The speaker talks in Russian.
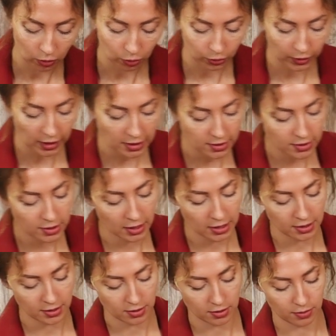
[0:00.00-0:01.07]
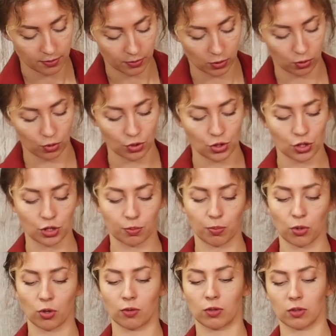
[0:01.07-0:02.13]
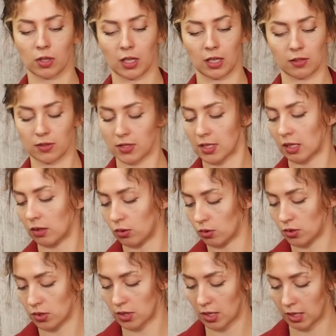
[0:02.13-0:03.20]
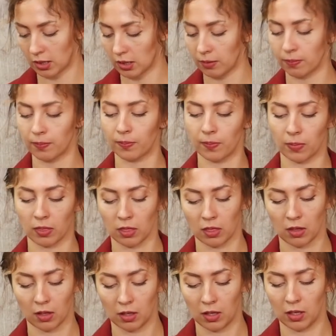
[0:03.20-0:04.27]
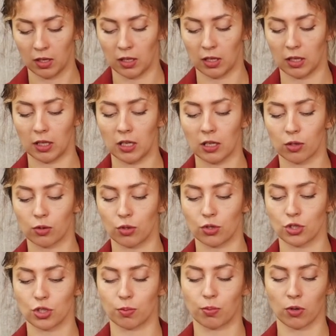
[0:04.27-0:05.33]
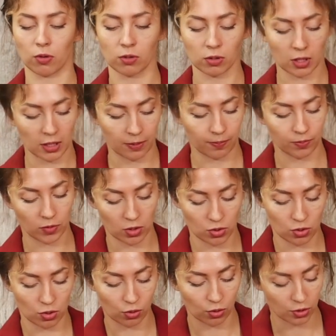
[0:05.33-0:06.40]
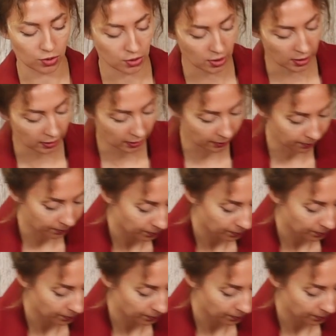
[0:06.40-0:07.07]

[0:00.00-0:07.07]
у нас есть кончик проволоки с одной стороны и кончик проволоки с другой стороны.